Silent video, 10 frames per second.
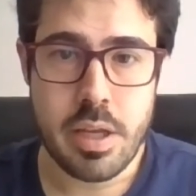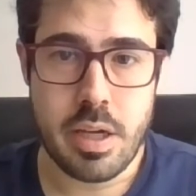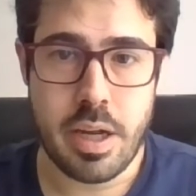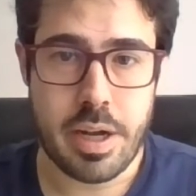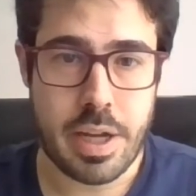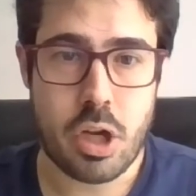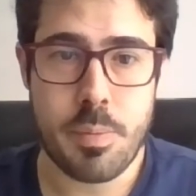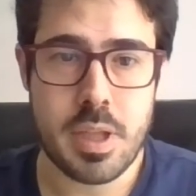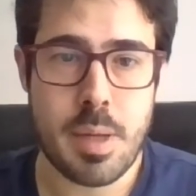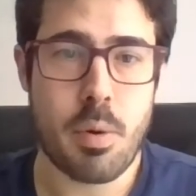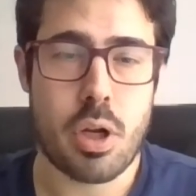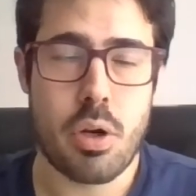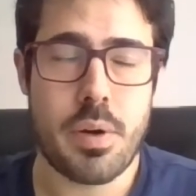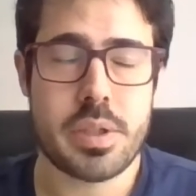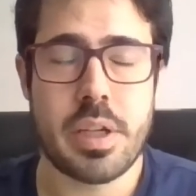Les recomendamos que
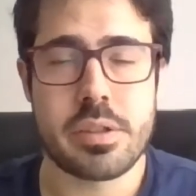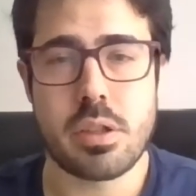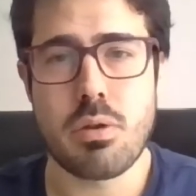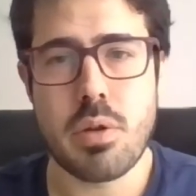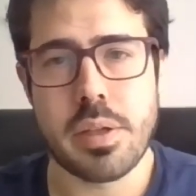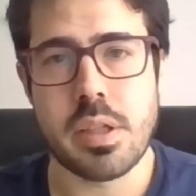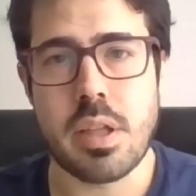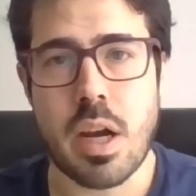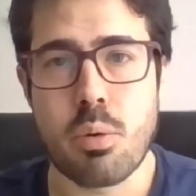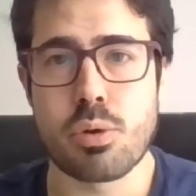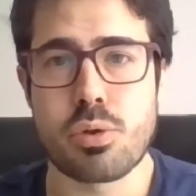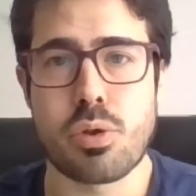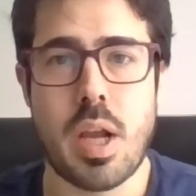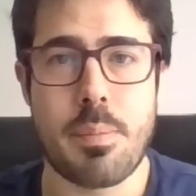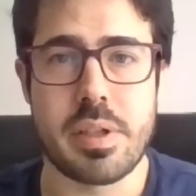lo vayan haciendo durante el transcurso
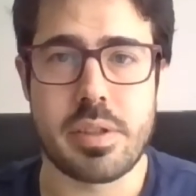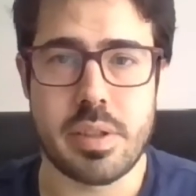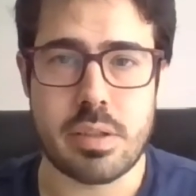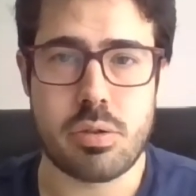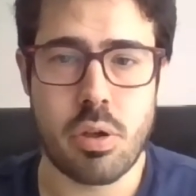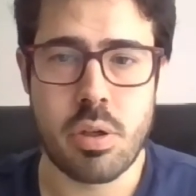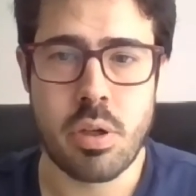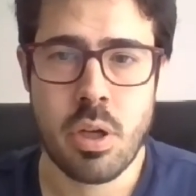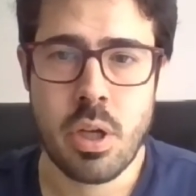de la presentación.